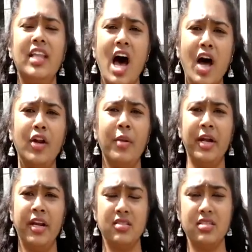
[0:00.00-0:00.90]

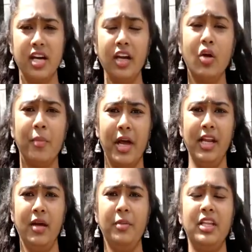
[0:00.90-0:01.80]
దారుణమైన ఇన్సిడెంట్ ఒక
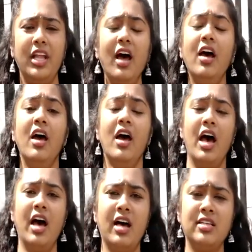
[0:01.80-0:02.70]
మహిళ మీద
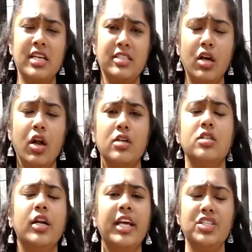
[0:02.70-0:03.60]
సెక్సువల్
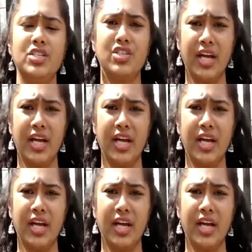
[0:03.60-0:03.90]
అసల్టేషన్